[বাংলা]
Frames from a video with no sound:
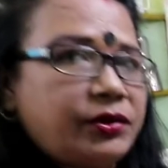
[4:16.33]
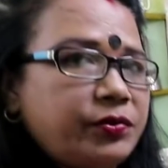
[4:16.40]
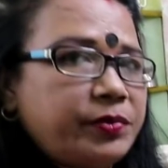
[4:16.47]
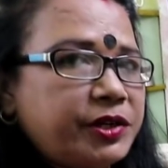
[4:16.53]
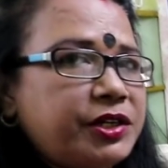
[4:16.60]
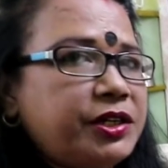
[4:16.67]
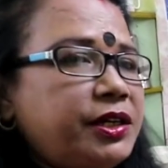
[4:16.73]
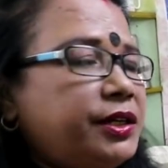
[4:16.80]
একটু
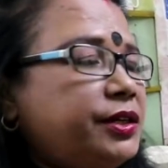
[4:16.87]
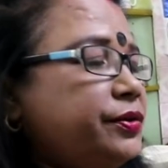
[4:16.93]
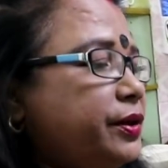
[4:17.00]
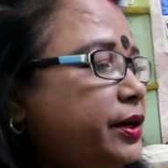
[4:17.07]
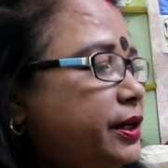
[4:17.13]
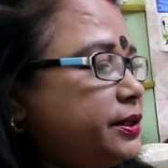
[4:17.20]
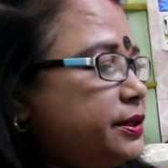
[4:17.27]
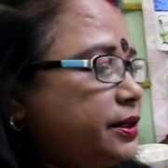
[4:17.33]
বেশি হিট
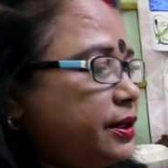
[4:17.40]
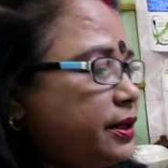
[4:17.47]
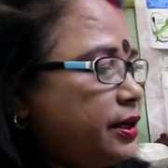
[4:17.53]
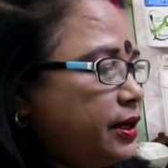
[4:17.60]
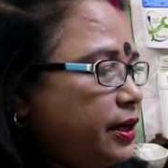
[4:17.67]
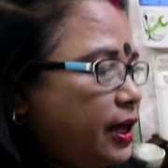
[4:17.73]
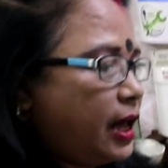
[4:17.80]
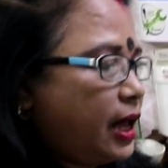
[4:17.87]
হয়ে গেছে
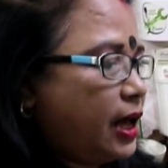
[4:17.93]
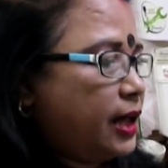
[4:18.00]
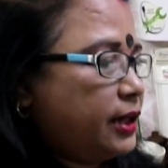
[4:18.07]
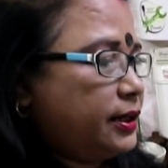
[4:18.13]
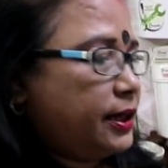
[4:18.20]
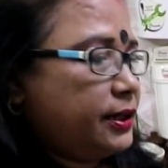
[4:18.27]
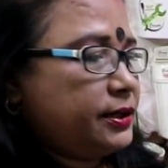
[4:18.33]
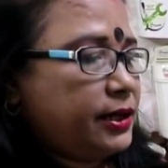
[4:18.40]
আর
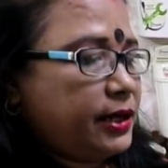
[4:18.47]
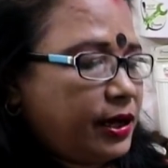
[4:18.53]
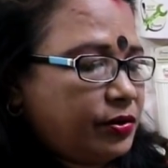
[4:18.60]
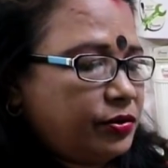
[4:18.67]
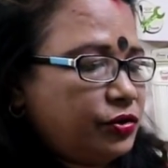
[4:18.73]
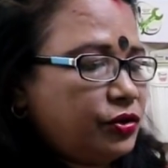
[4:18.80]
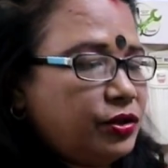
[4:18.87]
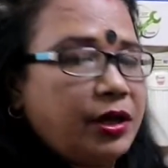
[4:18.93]
তাছাড়া
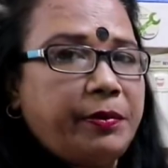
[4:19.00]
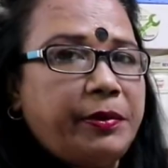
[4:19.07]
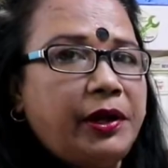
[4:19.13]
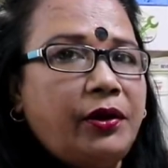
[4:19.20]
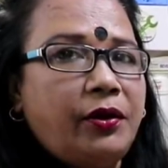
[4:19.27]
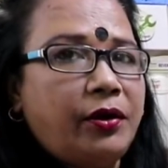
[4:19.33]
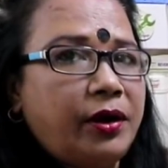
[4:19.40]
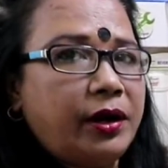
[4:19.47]
এখন যদি আমি
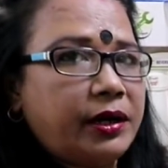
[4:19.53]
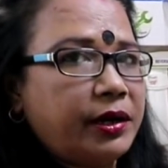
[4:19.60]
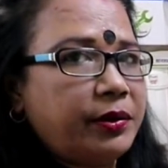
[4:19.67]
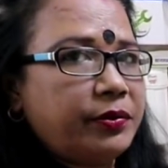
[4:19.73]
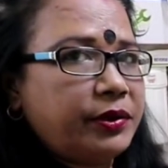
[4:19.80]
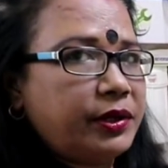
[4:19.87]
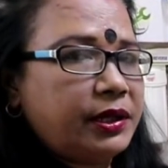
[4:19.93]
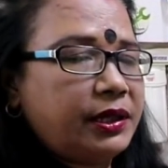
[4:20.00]
লঙ্কাটার
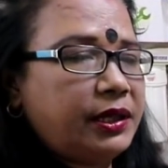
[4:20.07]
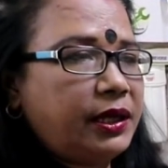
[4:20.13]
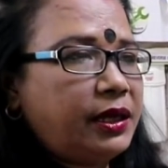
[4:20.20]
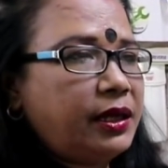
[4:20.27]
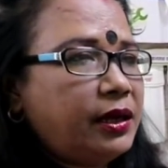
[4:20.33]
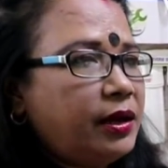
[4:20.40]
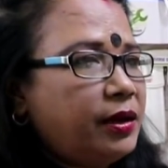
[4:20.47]
মধ্যে দিই